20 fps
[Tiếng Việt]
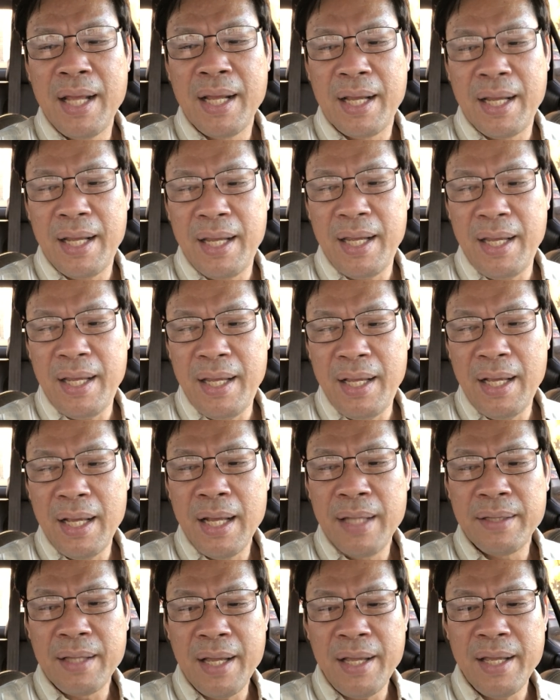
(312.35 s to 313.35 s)
khi
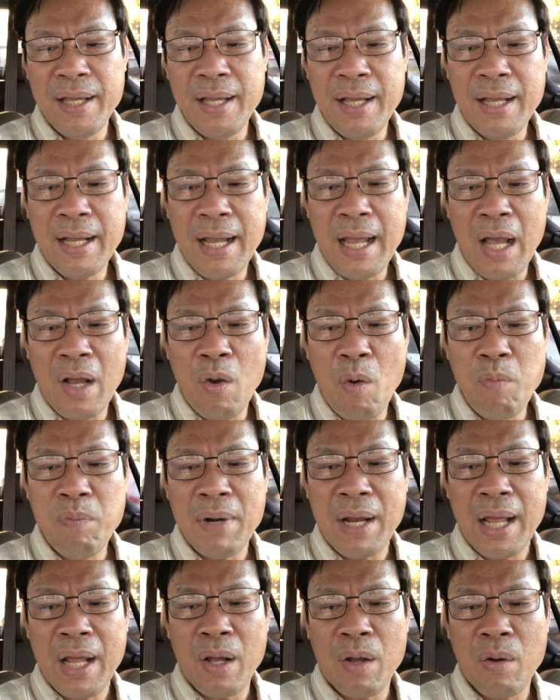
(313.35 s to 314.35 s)
thể hiện ca khúc
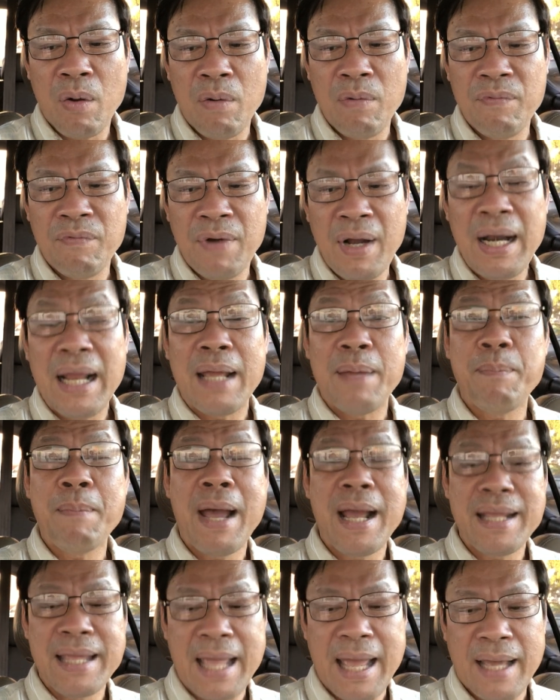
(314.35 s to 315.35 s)
này cùng với lại
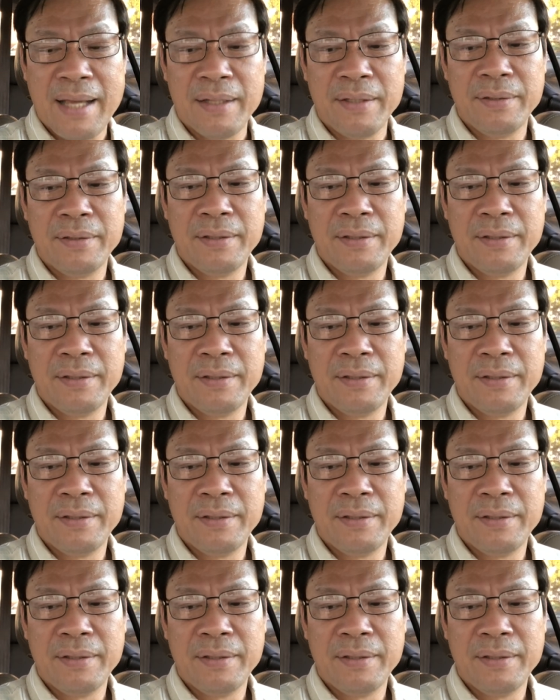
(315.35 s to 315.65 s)
ban nhạc